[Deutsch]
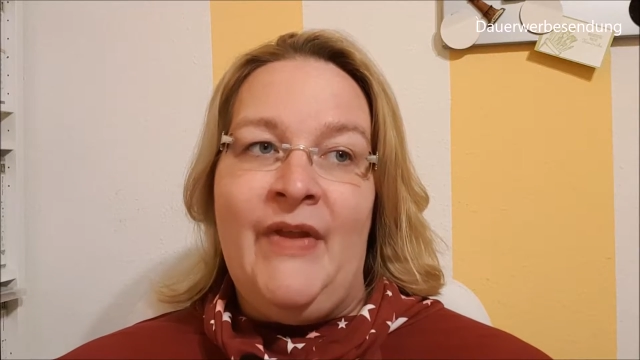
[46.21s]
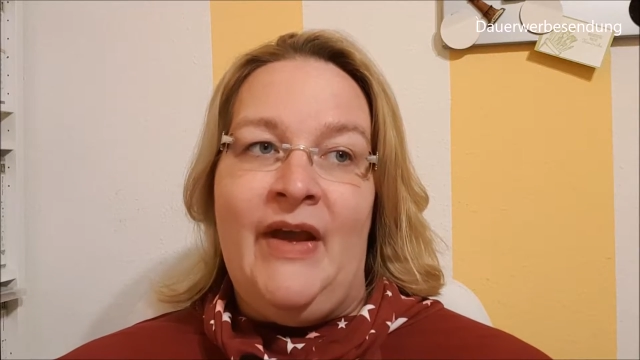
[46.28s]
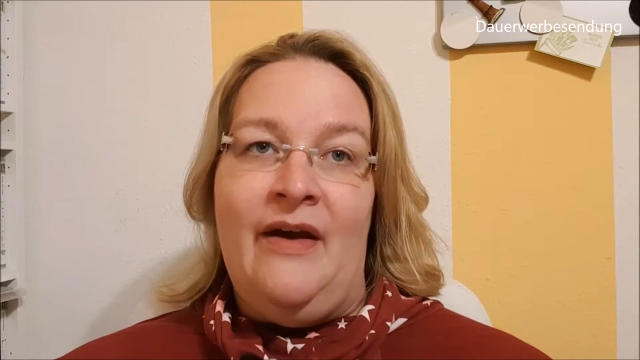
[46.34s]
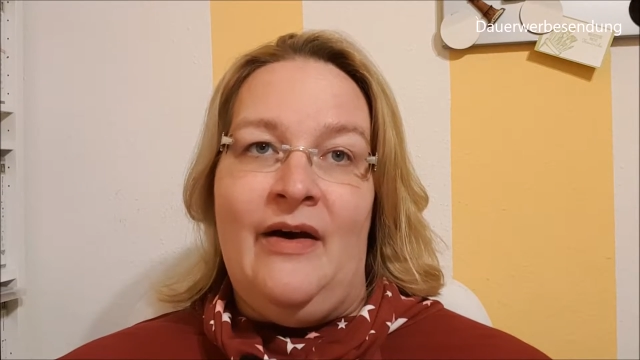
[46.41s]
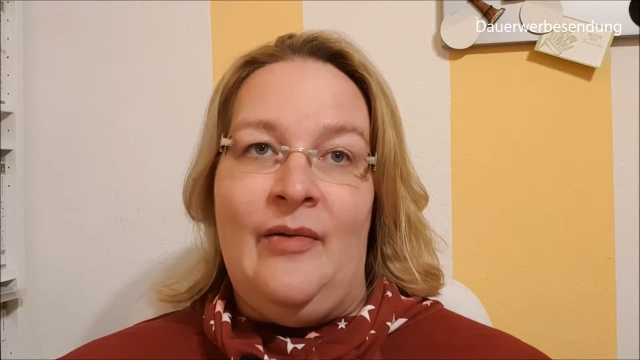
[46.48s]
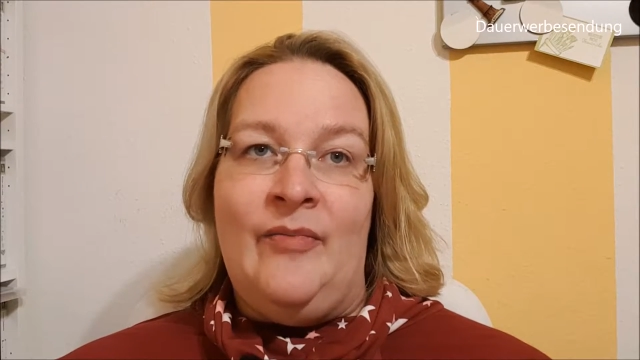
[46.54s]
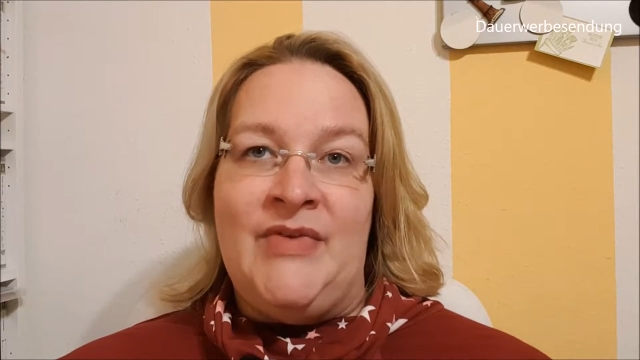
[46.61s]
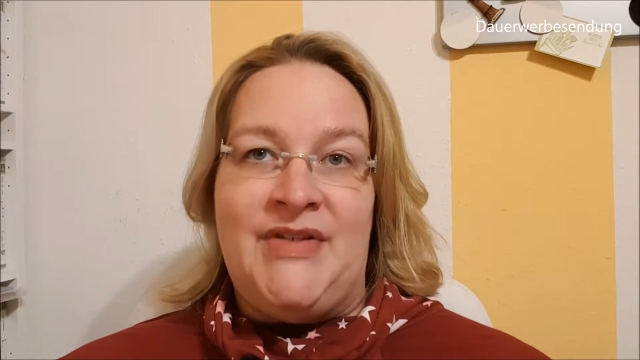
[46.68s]

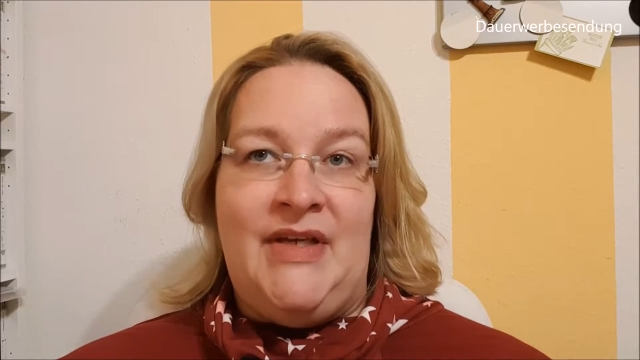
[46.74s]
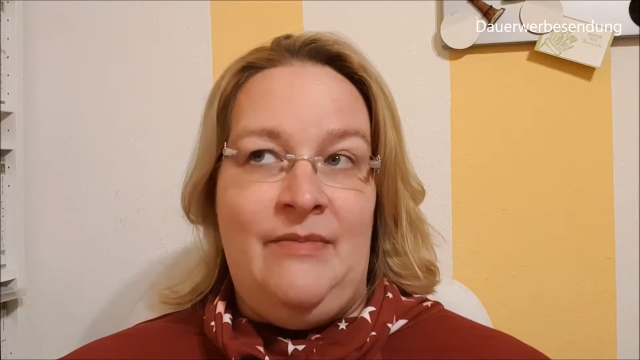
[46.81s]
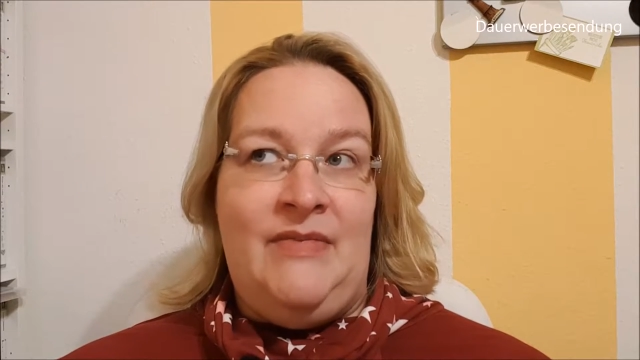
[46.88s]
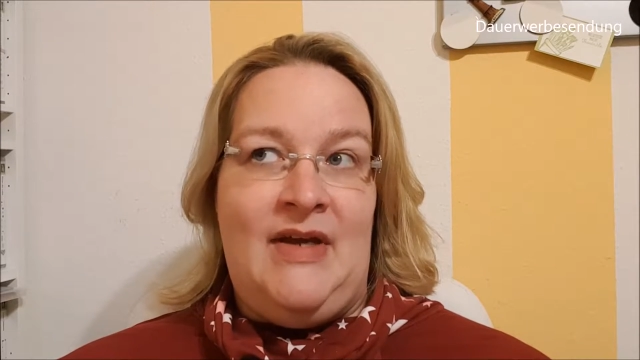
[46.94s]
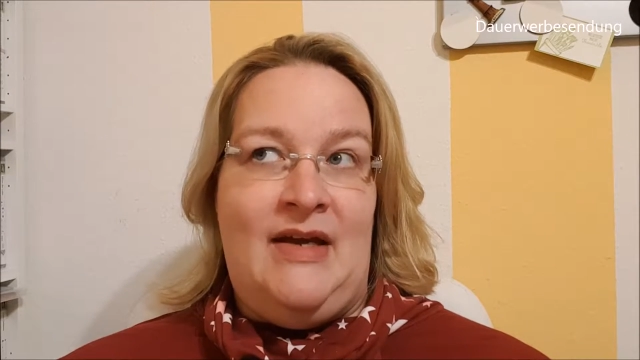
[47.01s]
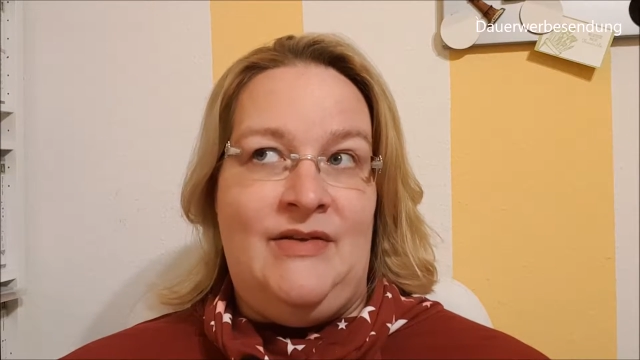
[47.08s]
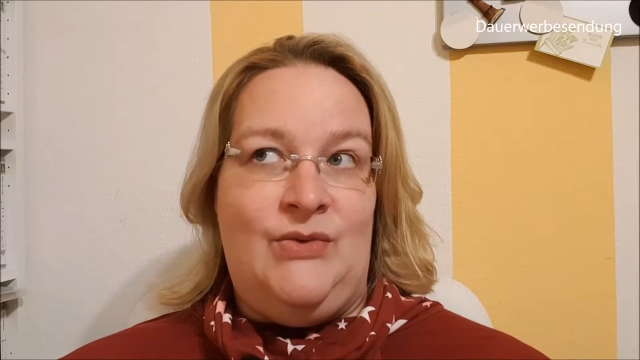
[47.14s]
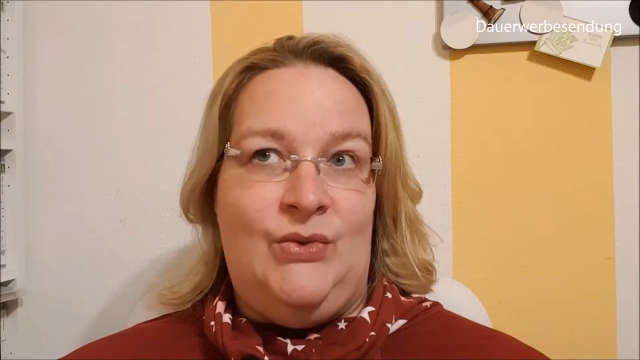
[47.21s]
Ähm, es
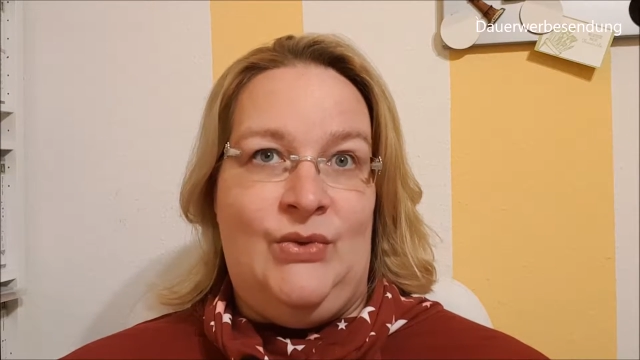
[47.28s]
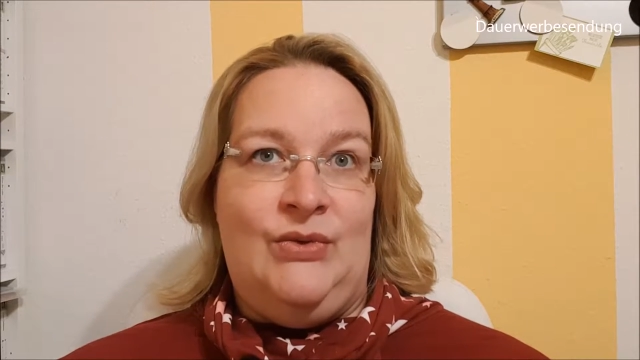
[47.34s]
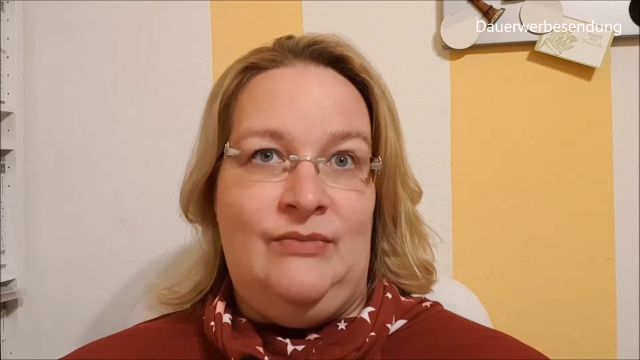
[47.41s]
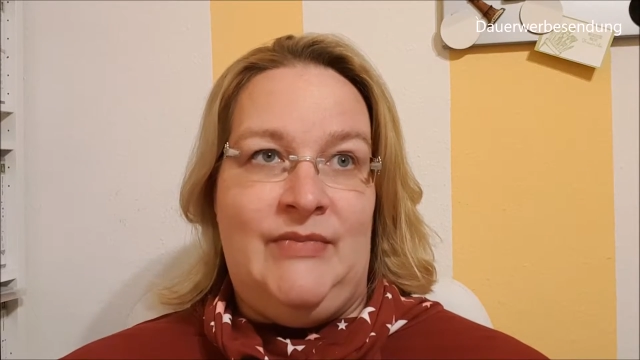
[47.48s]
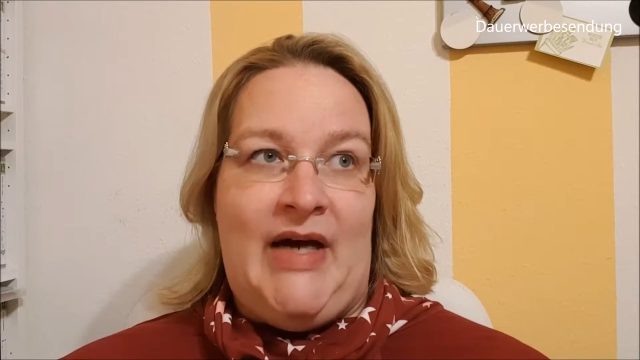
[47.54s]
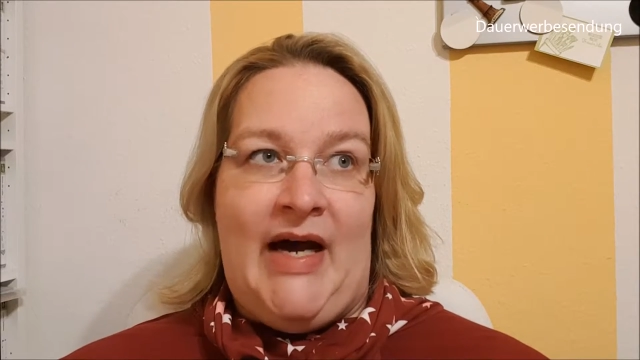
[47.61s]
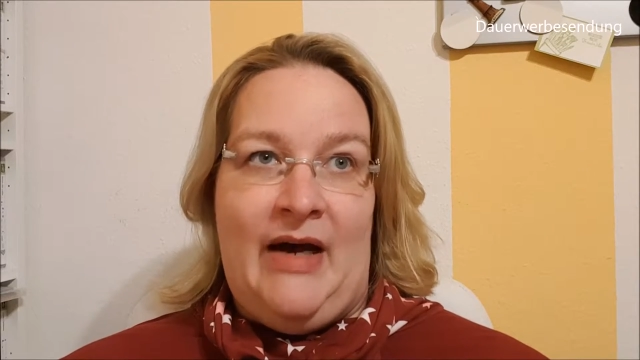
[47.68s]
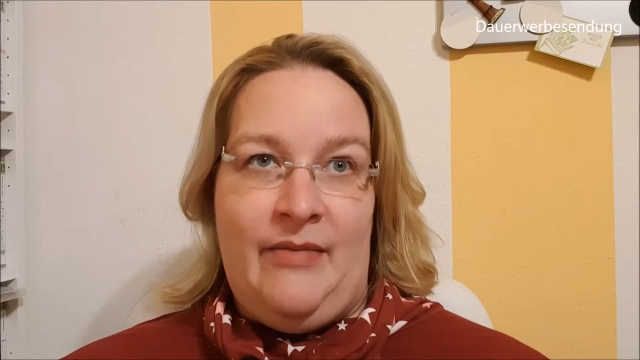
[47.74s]
gibt also
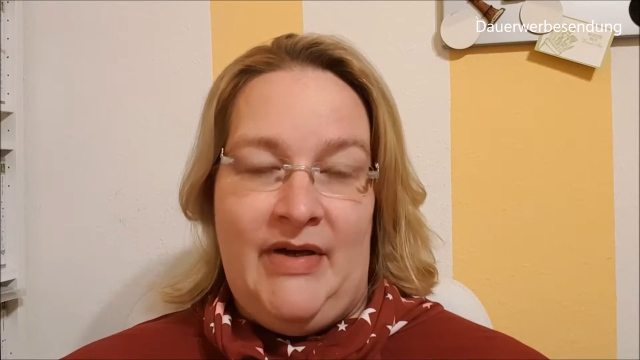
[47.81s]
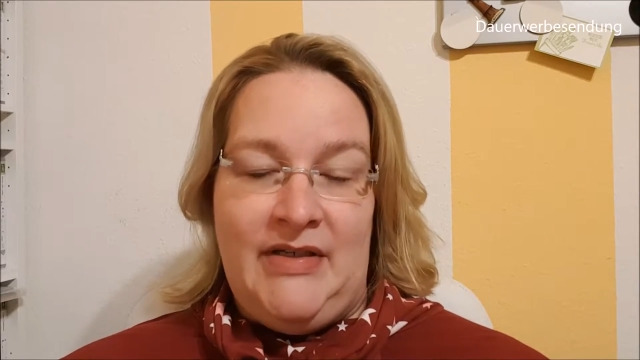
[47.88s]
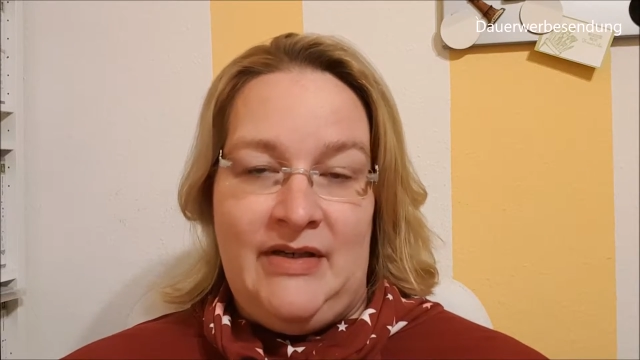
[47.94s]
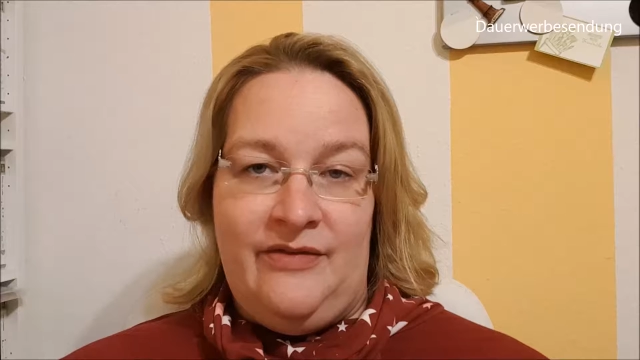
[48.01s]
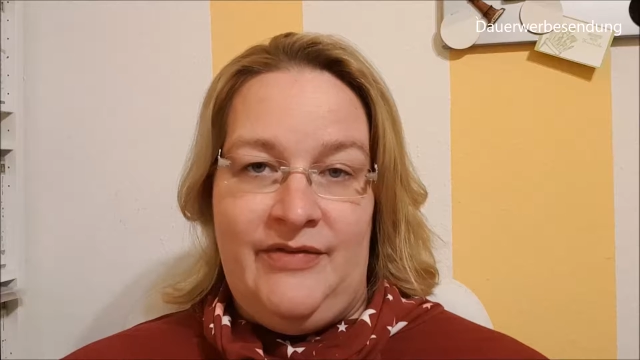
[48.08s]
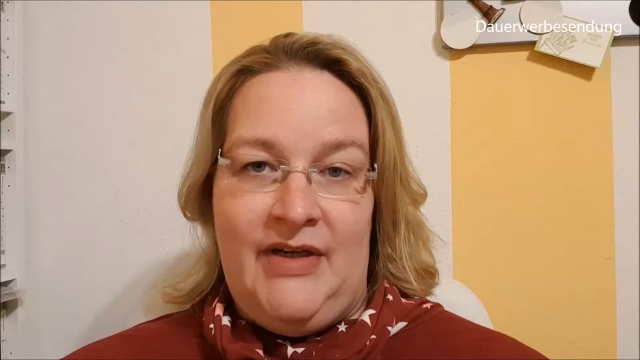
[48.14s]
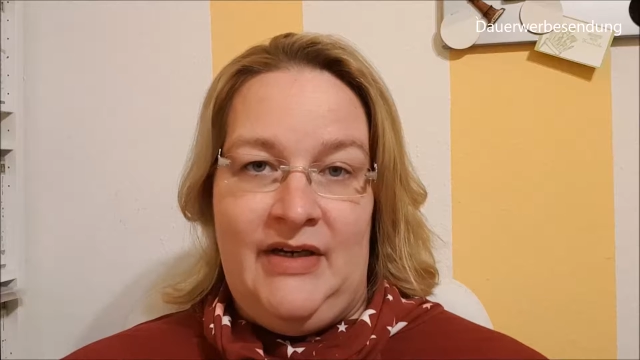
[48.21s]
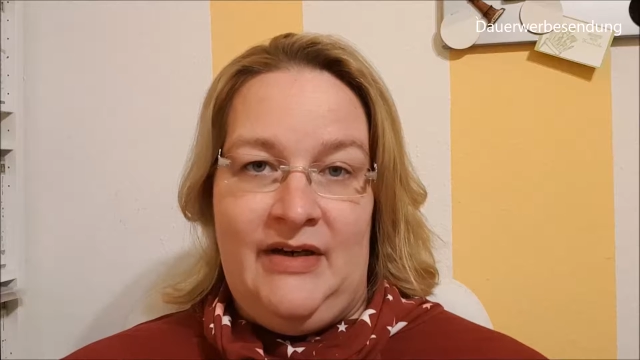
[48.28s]
Rabatt
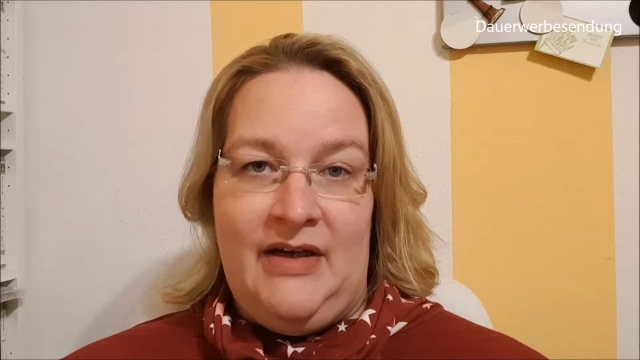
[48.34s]
auf den